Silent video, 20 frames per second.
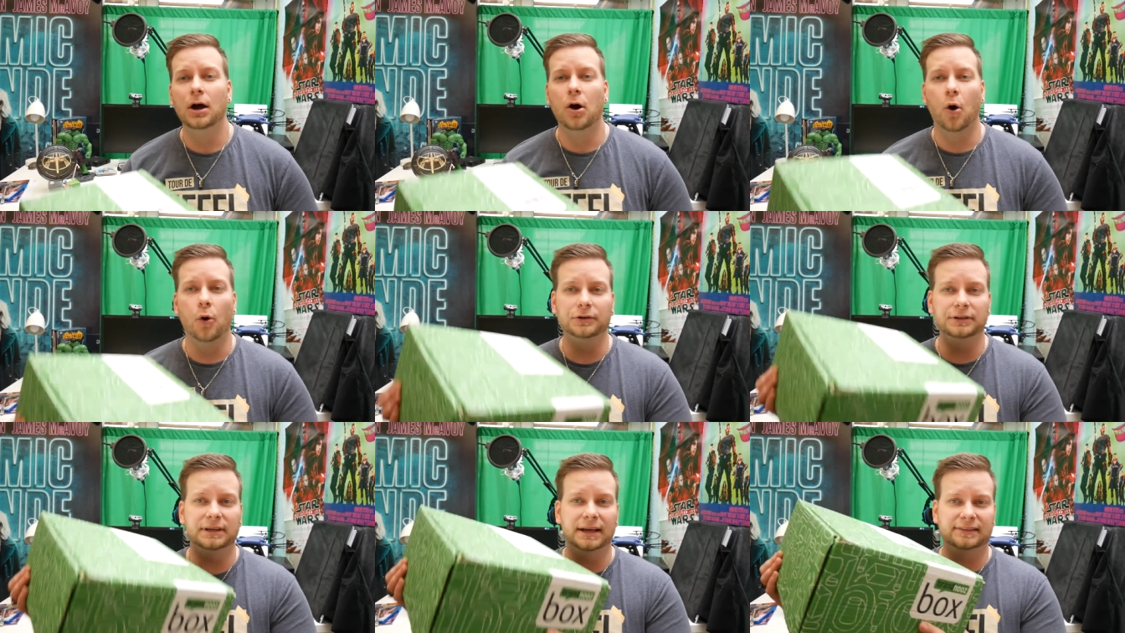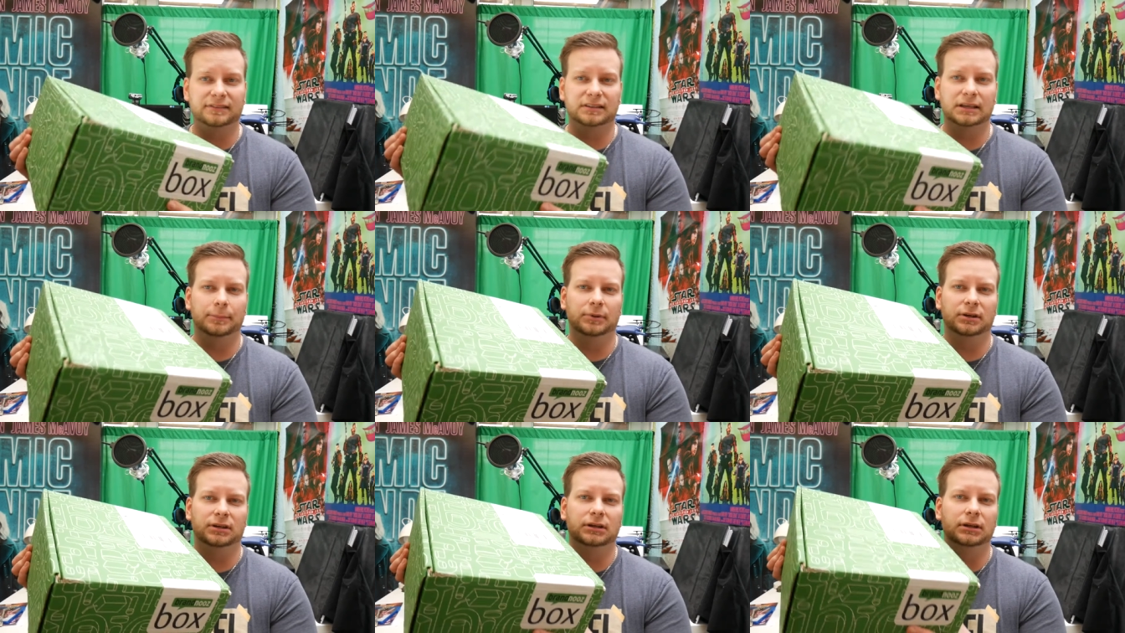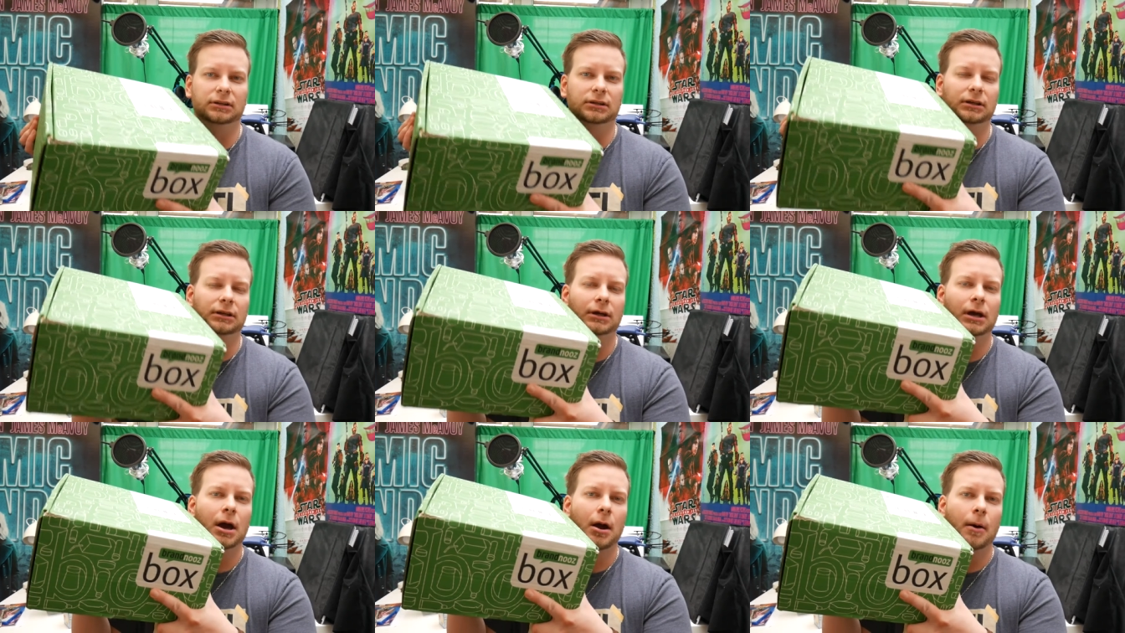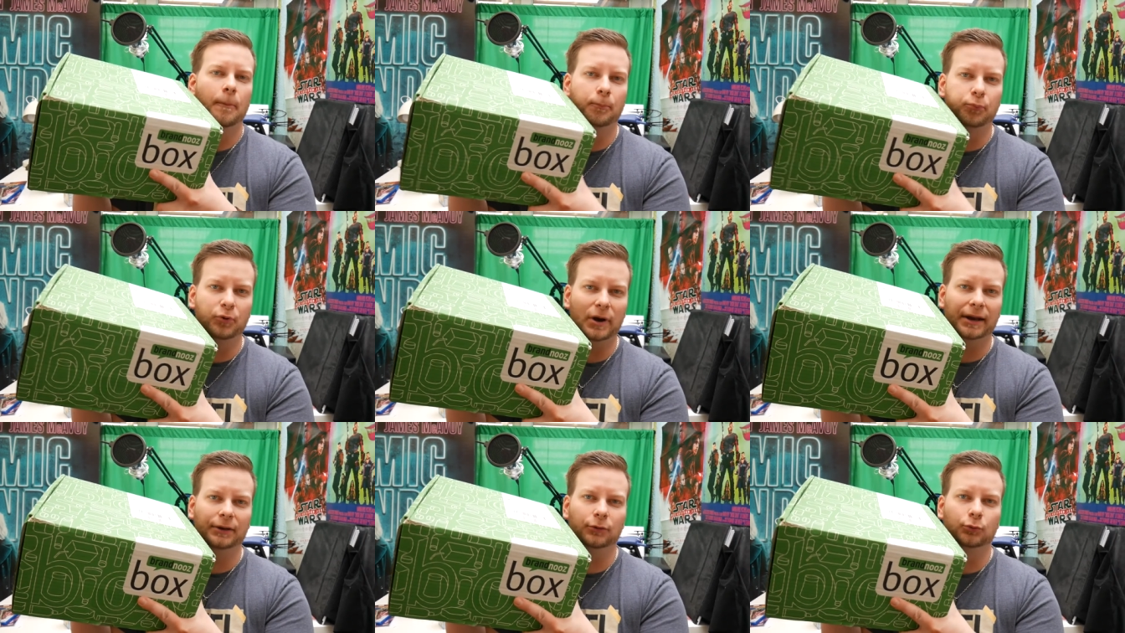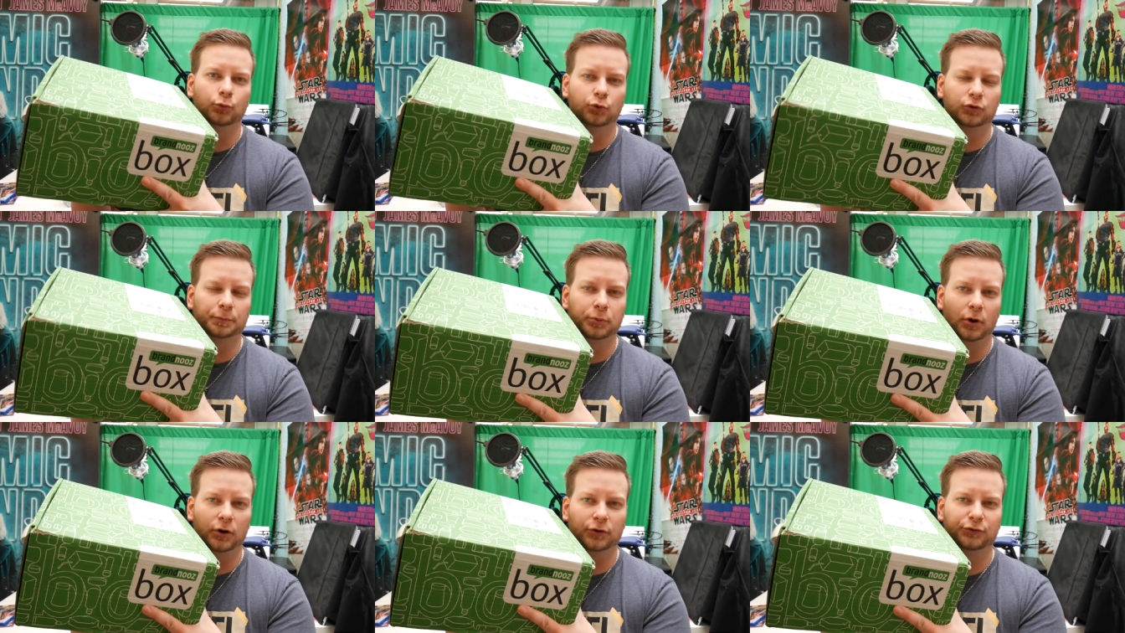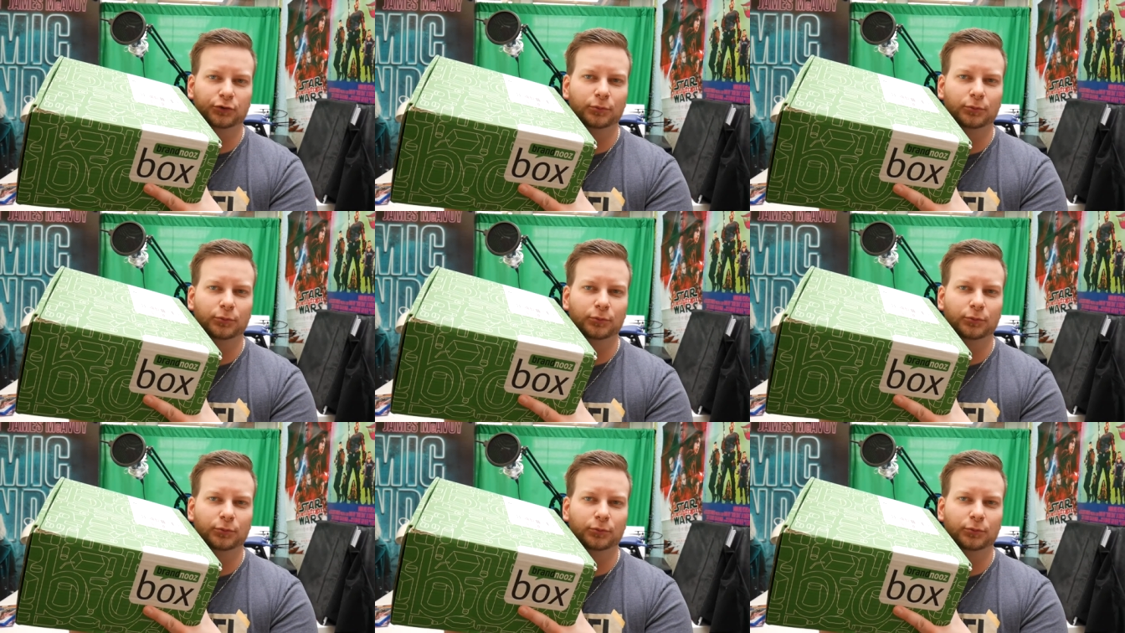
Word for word: Und jetzt habe ich hier die Brand News Box.